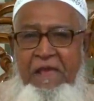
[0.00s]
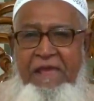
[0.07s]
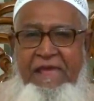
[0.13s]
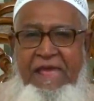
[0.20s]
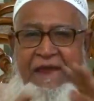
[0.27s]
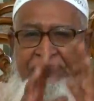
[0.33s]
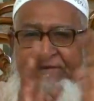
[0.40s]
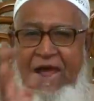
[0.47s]

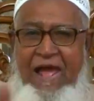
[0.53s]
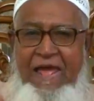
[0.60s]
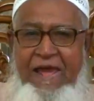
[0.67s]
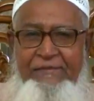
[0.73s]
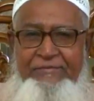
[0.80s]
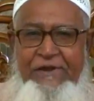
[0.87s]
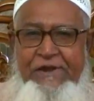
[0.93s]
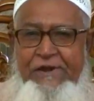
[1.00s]
এই একটা
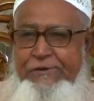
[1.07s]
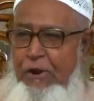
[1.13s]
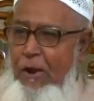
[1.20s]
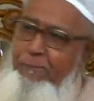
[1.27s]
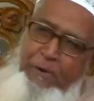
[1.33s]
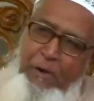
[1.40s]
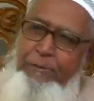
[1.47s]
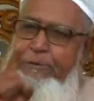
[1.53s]
আয়াত এটা
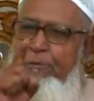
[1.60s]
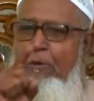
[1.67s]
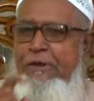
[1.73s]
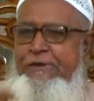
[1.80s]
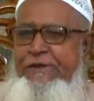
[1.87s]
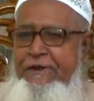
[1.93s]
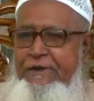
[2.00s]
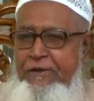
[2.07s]
সব নবী
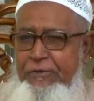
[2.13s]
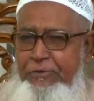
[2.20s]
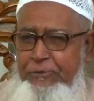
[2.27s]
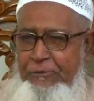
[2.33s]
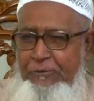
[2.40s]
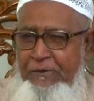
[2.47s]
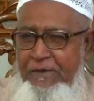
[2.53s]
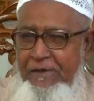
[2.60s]
বলেছেন
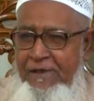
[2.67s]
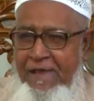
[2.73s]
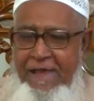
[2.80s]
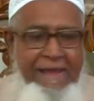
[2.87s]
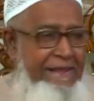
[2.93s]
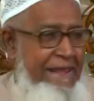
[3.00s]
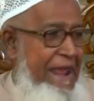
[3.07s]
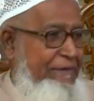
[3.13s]
কিন্তু
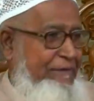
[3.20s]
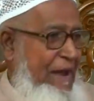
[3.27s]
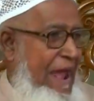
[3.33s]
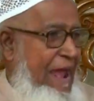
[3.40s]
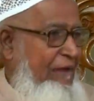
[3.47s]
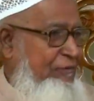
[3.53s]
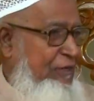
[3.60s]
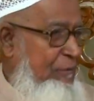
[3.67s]
এই একটা
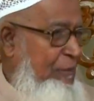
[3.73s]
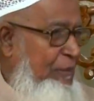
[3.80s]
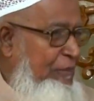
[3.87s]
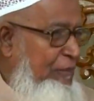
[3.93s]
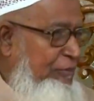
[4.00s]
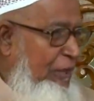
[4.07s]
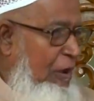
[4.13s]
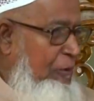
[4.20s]
আয়াতের
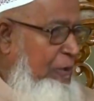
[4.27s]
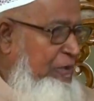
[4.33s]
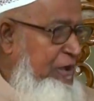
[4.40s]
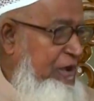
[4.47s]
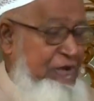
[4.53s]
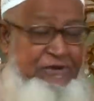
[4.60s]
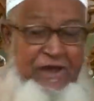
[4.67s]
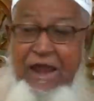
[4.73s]
মধ্যে তাওহীদ
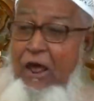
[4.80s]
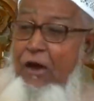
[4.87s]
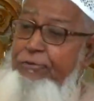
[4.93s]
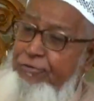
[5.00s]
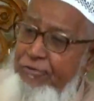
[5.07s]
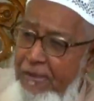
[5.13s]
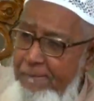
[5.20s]
রিসালাত